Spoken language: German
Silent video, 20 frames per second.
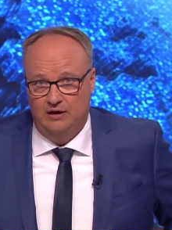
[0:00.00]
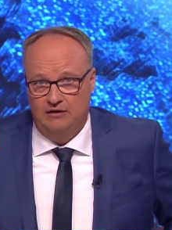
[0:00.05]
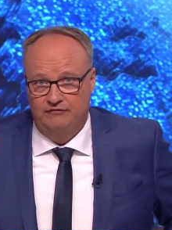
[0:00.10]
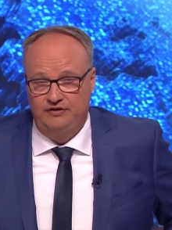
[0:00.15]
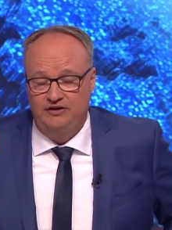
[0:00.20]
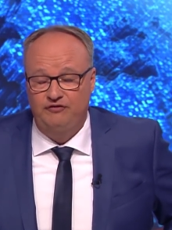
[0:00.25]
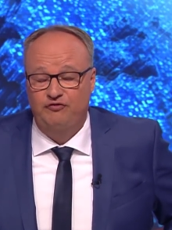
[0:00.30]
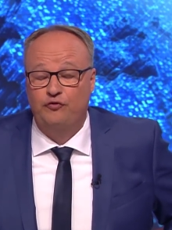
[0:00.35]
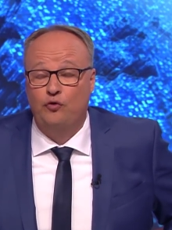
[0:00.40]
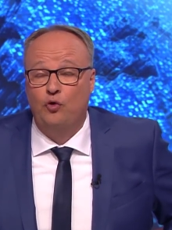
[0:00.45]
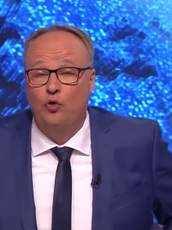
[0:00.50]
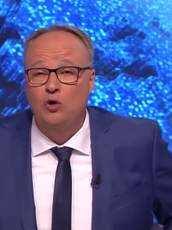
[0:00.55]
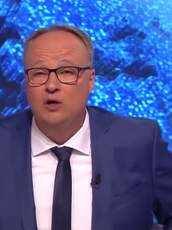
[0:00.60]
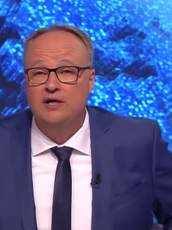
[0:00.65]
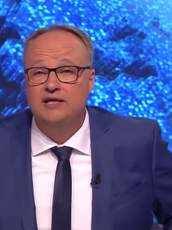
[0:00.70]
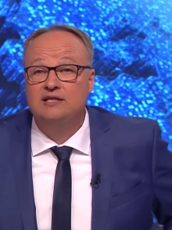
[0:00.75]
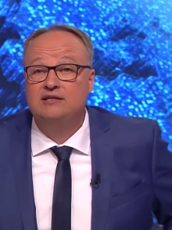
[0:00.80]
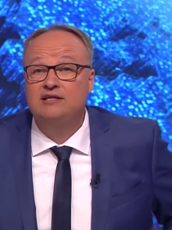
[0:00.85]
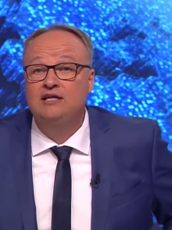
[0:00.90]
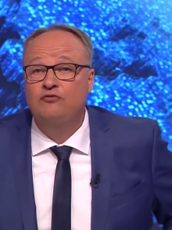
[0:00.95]
Wie
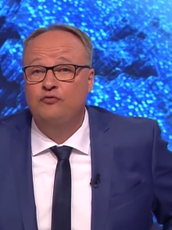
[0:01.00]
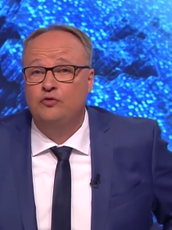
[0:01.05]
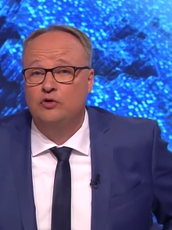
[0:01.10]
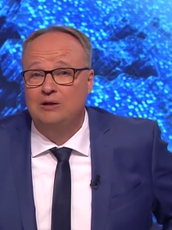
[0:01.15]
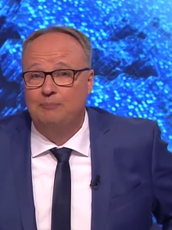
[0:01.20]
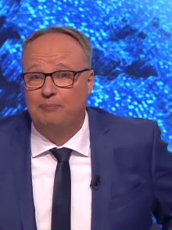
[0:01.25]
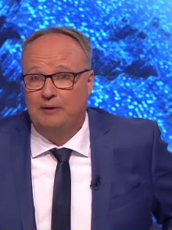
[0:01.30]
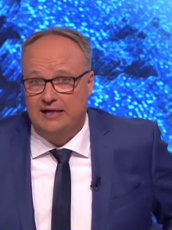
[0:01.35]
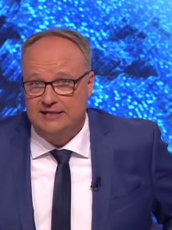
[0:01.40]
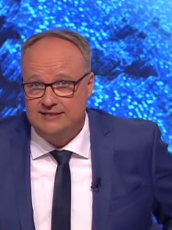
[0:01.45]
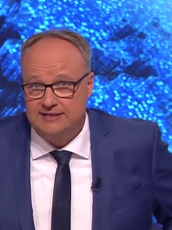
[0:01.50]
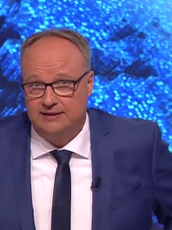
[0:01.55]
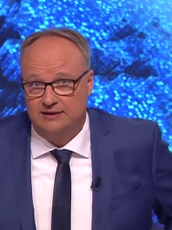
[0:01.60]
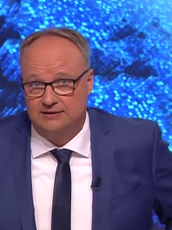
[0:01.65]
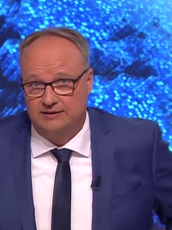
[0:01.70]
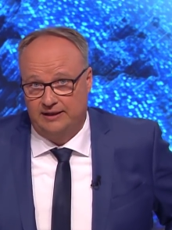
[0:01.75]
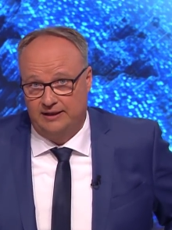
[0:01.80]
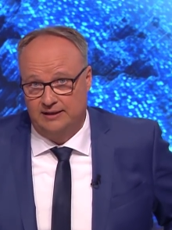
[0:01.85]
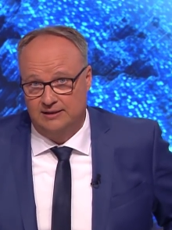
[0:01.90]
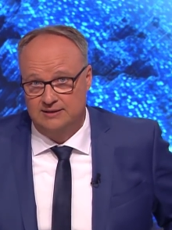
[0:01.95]
fröhlich die vor die Presse
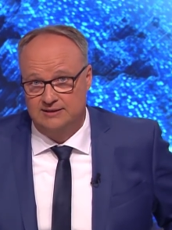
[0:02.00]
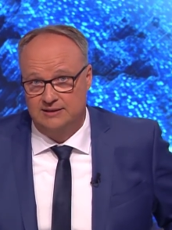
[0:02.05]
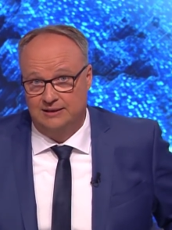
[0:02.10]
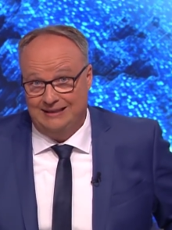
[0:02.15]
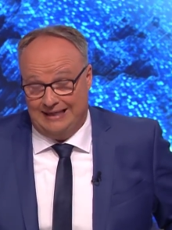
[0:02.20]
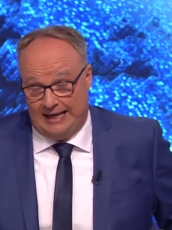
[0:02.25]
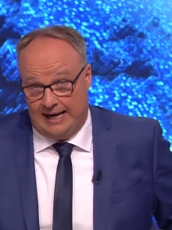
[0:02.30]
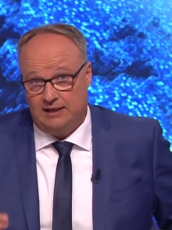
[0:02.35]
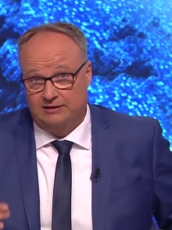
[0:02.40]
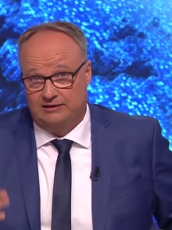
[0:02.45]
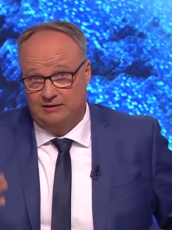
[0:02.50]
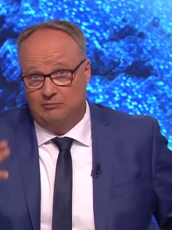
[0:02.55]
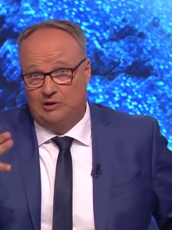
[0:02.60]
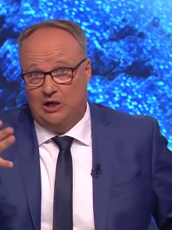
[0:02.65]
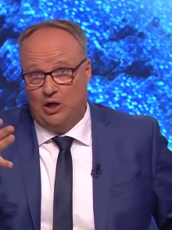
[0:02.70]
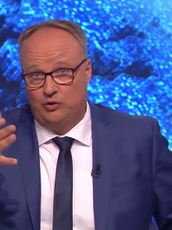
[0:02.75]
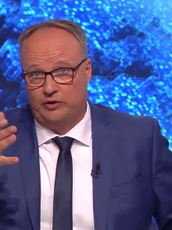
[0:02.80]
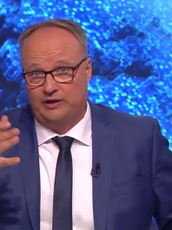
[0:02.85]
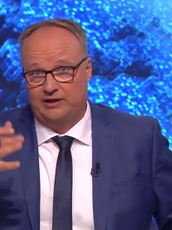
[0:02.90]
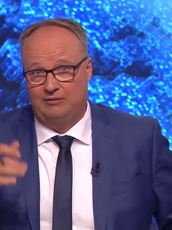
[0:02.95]
getreten sind nach dem
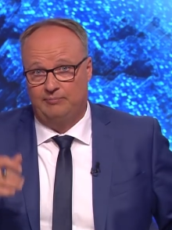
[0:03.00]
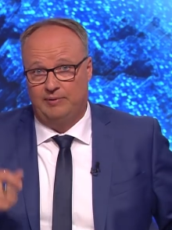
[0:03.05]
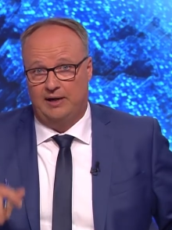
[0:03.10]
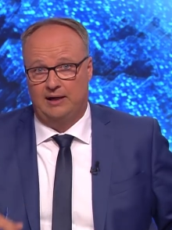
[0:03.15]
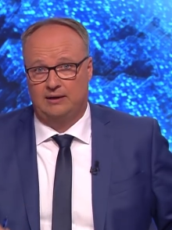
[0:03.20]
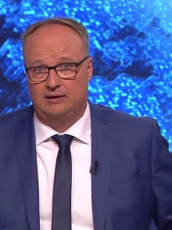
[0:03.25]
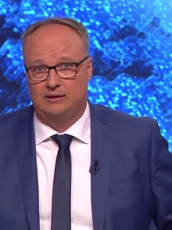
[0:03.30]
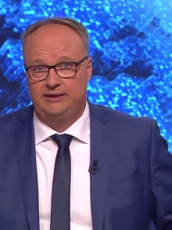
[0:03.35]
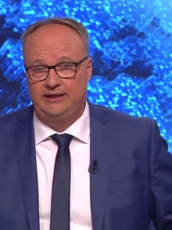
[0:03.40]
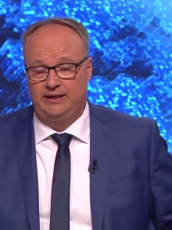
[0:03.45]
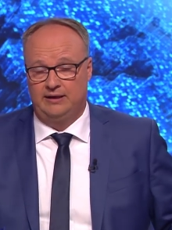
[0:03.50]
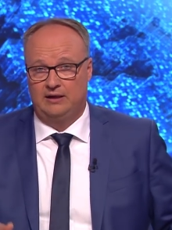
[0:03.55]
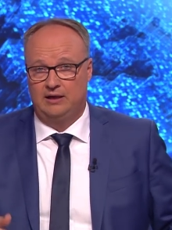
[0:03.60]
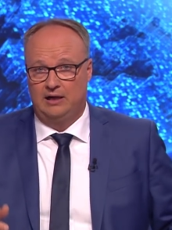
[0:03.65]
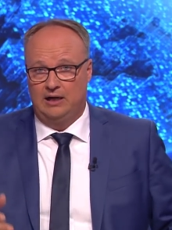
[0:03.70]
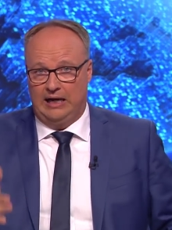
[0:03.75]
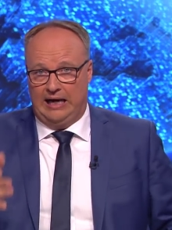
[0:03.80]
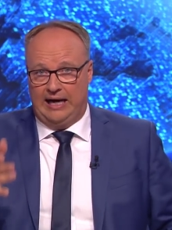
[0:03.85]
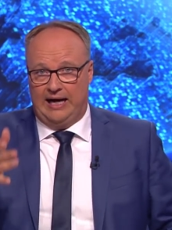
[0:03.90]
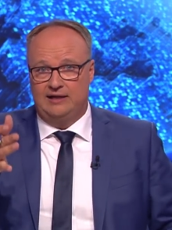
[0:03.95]
Kauderdebakel. Hier,
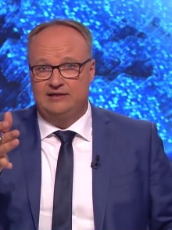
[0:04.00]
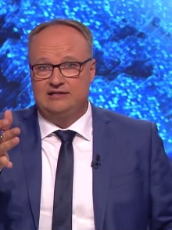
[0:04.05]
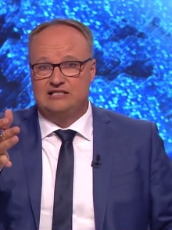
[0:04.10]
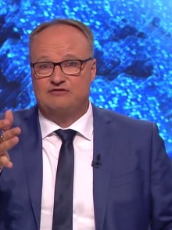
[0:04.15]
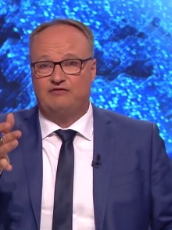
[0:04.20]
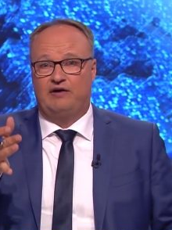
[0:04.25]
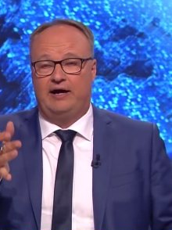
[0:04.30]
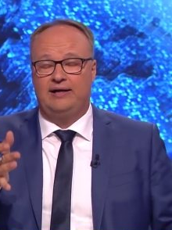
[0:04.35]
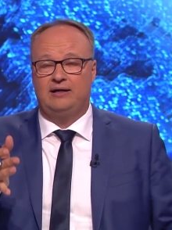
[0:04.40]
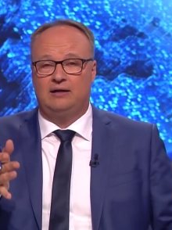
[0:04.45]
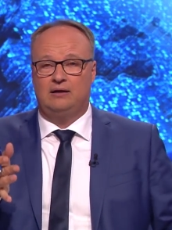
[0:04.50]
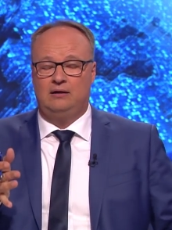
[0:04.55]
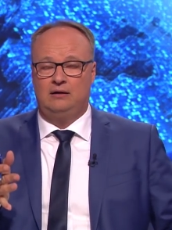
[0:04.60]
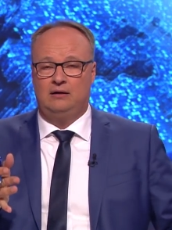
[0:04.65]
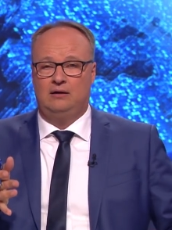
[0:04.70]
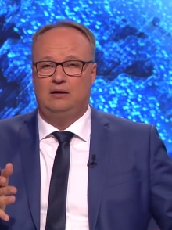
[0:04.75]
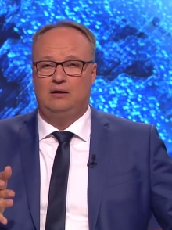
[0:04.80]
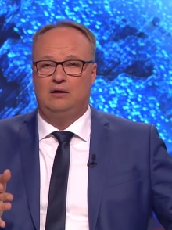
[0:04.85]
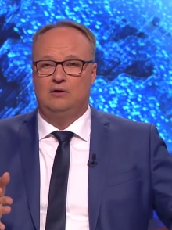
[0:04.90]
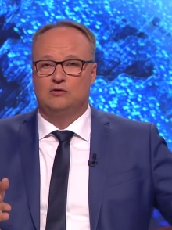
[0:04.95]
Alice Weidel
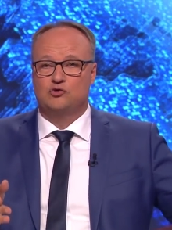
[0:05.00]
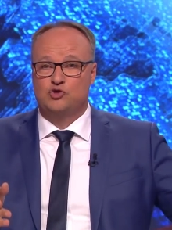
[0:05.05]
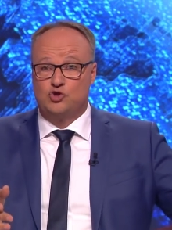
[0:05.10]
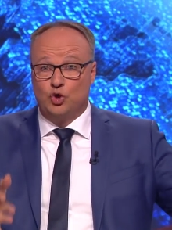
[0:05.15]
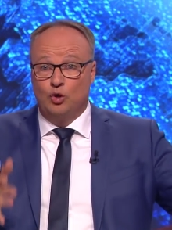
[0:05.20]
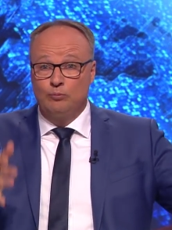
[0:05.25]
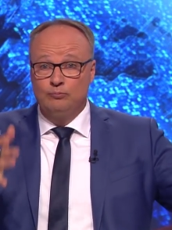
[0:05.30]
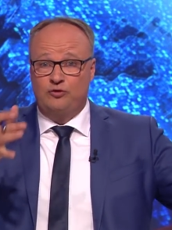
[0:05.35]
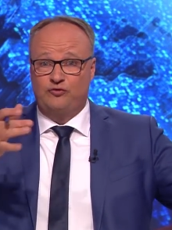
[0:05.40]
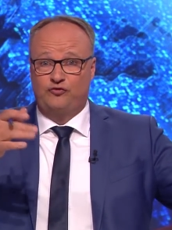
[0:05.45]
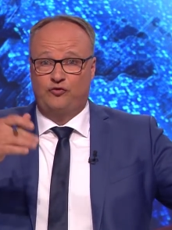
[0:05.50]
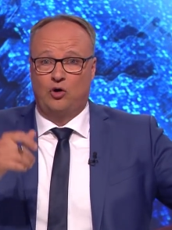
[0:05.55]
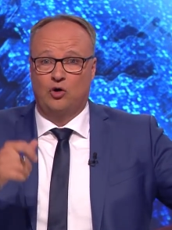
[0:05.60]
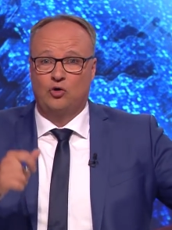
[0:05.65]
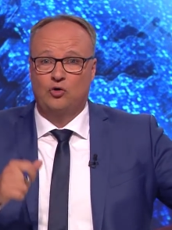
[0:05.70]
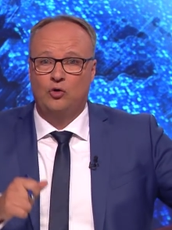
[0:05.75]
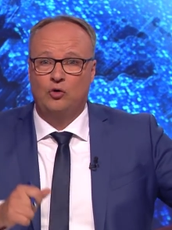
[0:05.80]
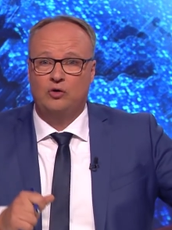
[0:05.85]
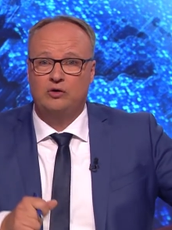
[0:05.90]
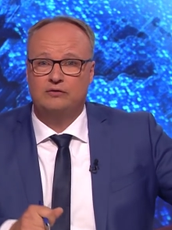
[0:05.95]
summt vor
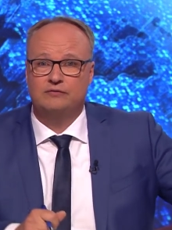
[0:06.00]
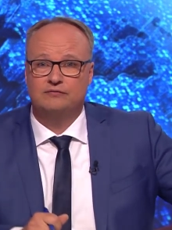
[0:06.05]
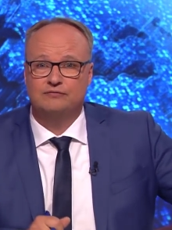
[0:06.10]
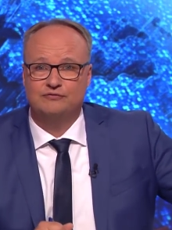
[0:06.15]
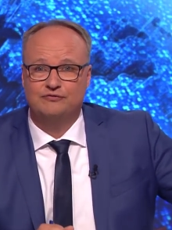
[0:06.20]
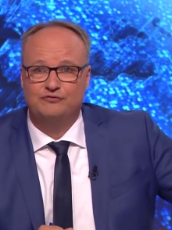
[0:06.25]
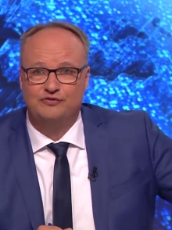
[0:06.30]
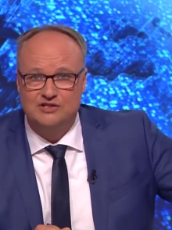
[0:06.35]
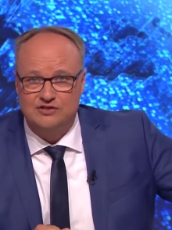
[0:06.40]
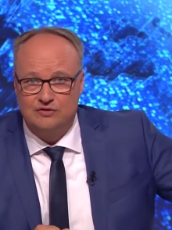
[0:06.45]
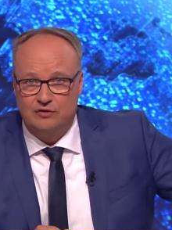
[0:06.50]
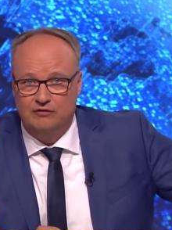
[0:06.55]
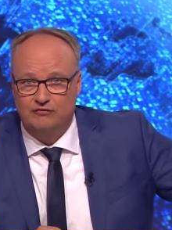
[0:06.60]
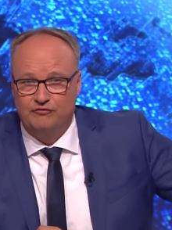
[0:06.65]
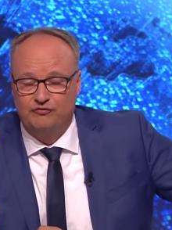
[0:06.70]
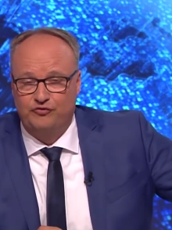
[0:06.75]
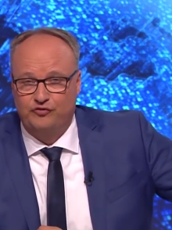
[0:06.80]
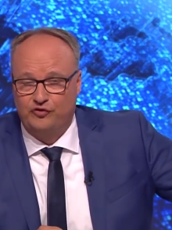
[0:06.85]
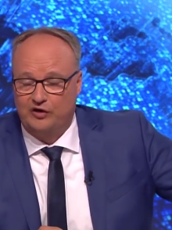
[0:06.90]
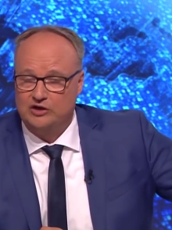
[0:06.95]
Glück wie so ein
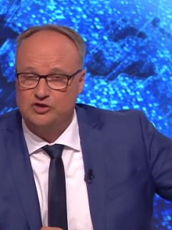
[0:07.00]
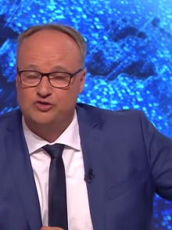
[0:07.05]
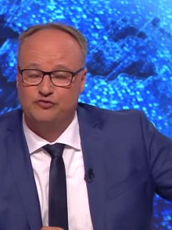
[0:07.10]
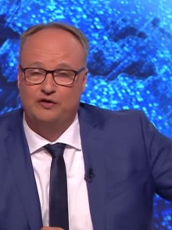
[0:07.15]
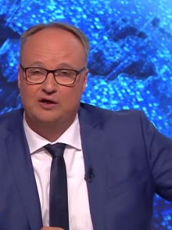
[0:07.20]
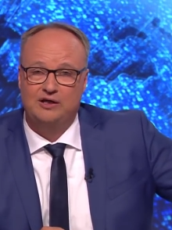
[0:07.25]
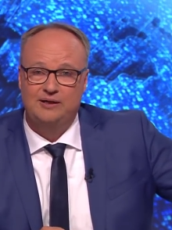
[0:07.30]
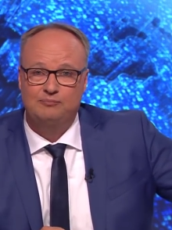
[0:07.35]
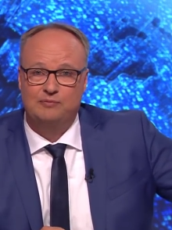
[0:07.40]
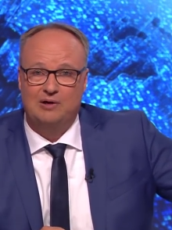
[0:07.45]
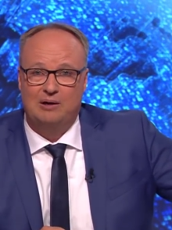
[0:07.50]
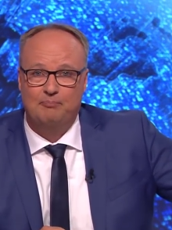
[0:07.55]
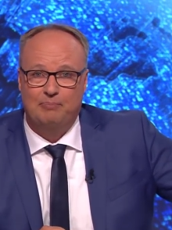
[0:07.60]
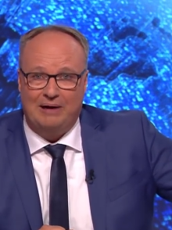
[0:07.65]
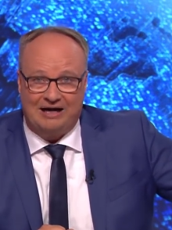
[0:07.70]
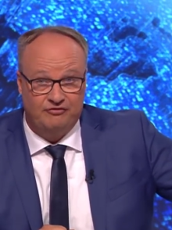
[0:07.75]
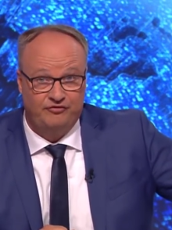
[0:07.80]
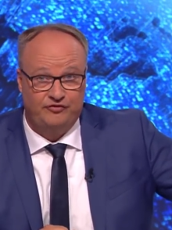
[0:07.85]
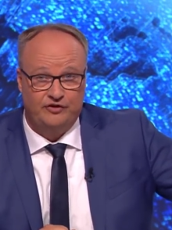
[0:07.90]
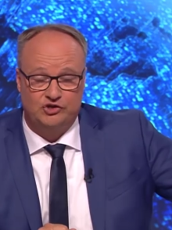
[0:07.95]
frisch verliebter
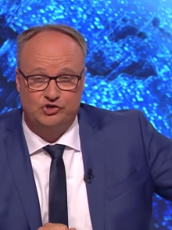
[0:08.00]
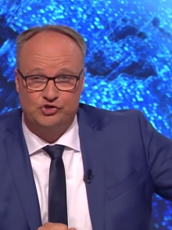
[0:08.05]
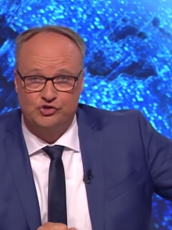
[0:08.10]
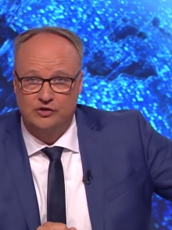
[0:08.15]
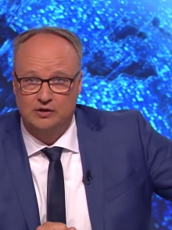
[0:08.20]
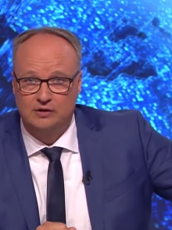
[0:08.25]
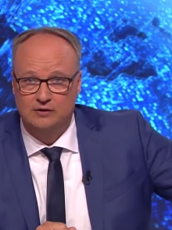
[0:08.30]
Backfisch.